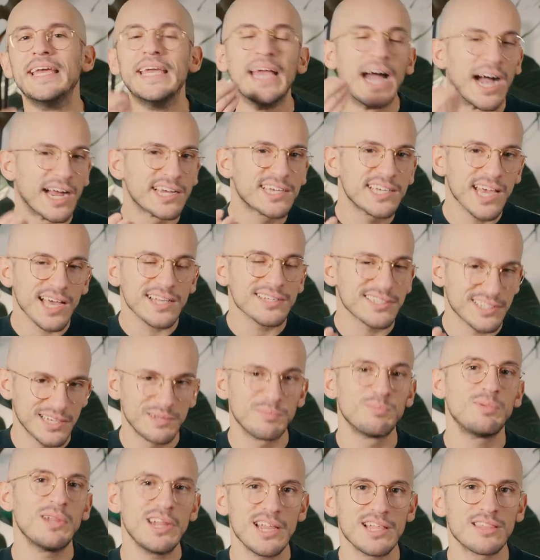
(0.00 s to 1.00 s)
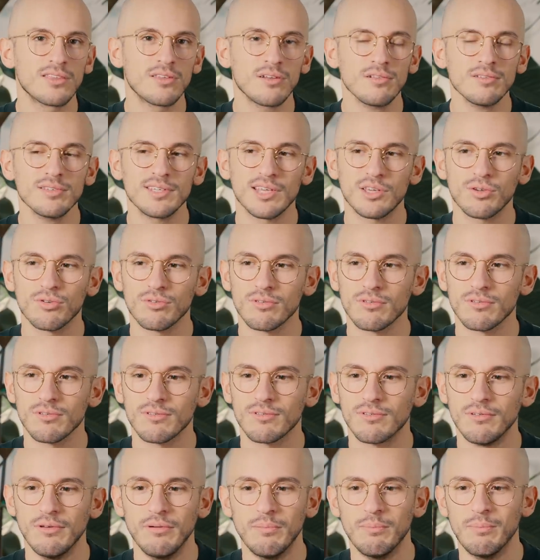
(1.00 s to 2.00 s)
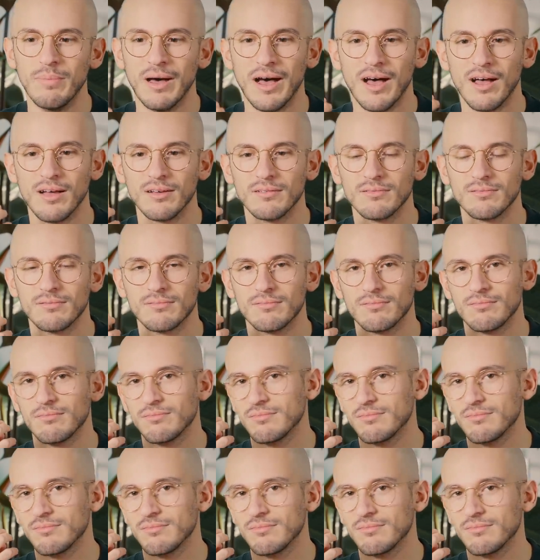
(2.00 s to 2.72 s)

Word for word: Et un quart, ce qui me plaît là-dedans, c'est que bah,